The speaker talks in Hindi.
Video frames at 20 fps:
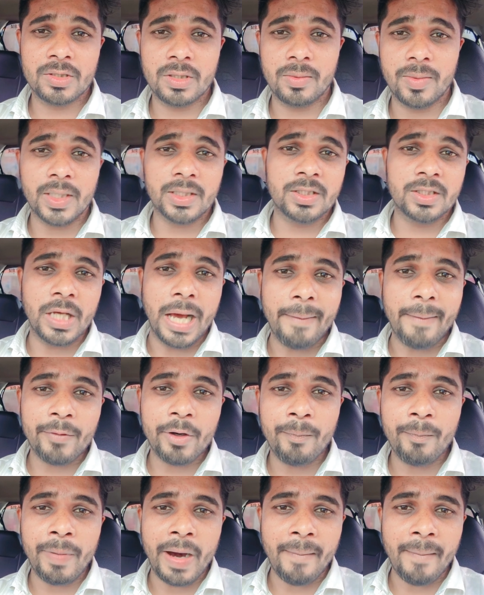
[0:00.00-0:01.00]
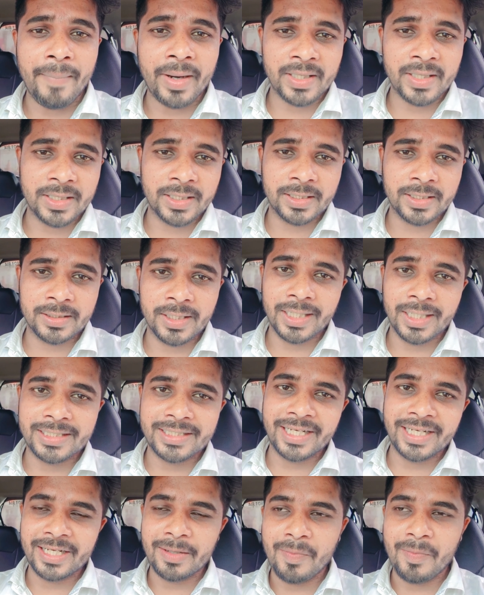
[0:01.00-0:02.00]
उसके बाद शाम को पापा जी के साथ
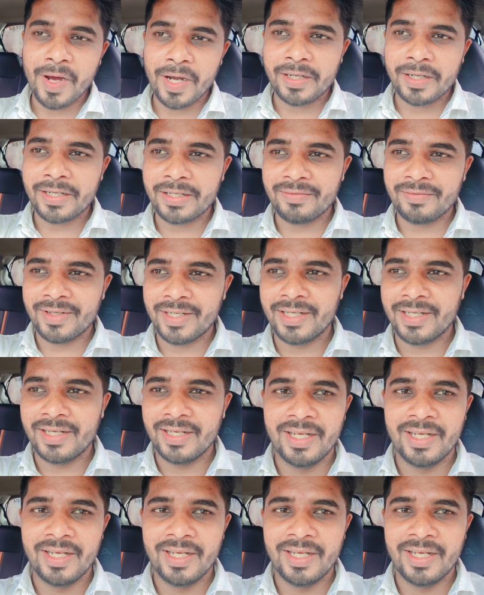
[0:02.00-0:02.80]
जाएंगे पार्टी में